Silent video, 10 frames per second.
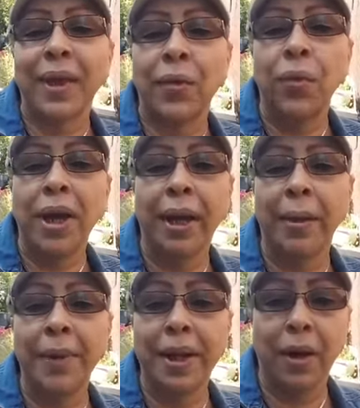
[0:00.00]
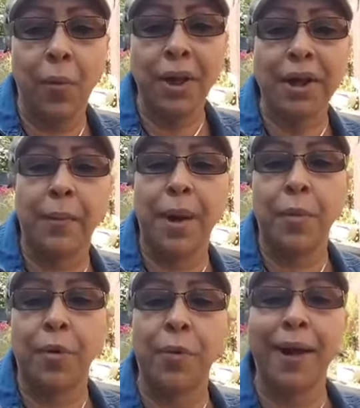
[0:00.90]
Julia Ramírez, ¿cómo está mi
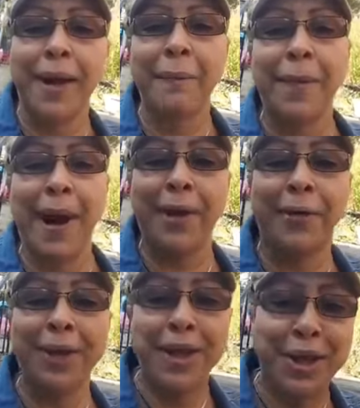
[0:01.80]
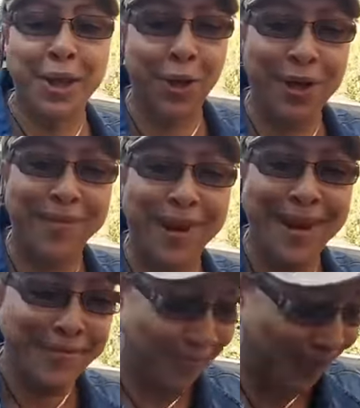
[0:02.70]
amor? María Amparo, bendiciones, María
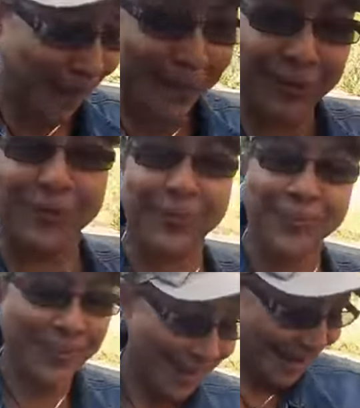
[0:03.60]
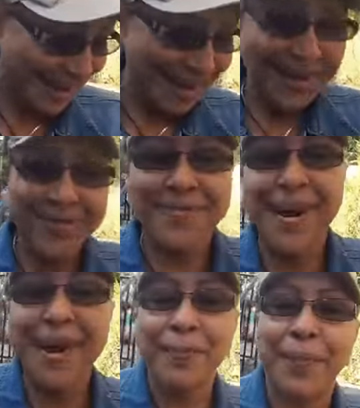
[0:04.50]
Amparo.
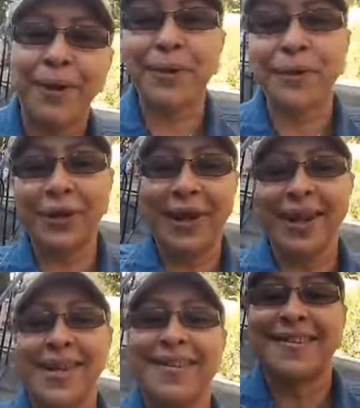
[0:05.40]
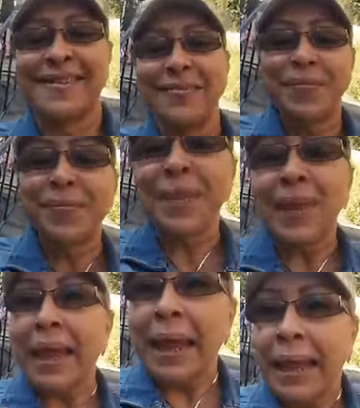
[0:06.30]
María Amparo Rodríguez.
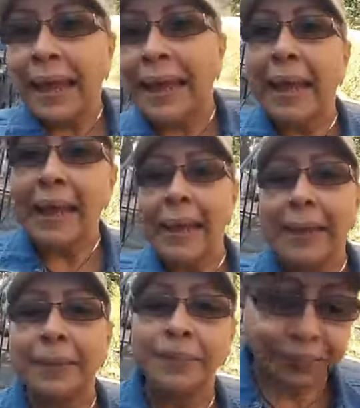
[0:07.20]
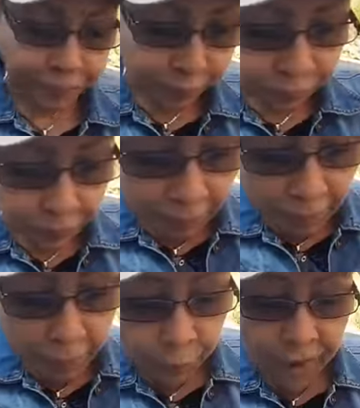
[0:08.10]
Eh,
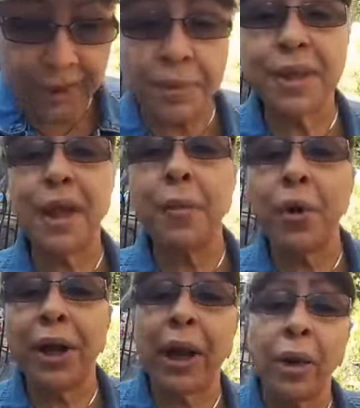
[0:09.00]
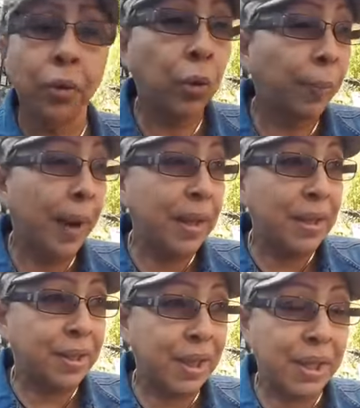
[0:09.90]
pues sí, mis amores, en algunos
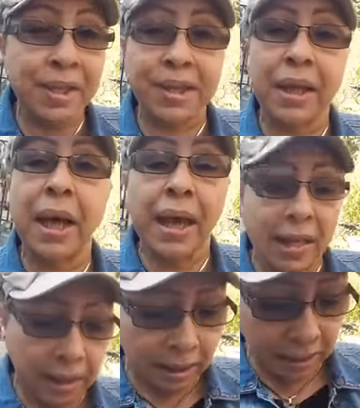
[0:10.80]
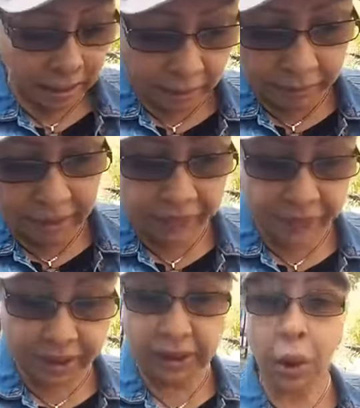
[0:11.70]
países este, hay de
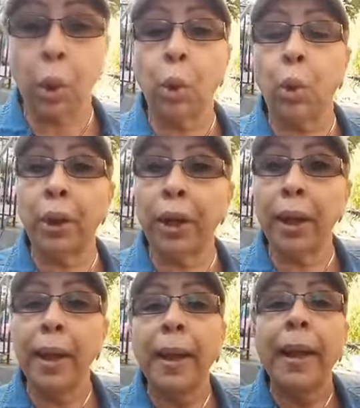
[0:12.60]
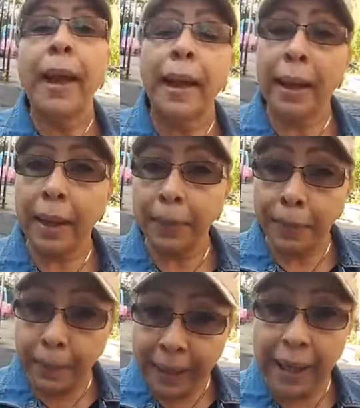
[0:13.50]
diferentes colores. Eh,
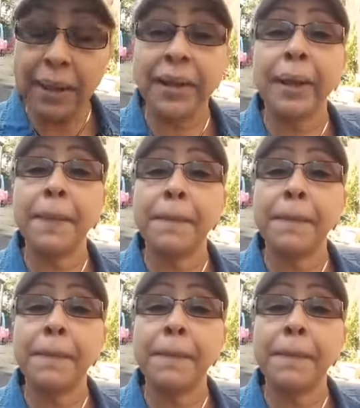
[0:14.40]
verde,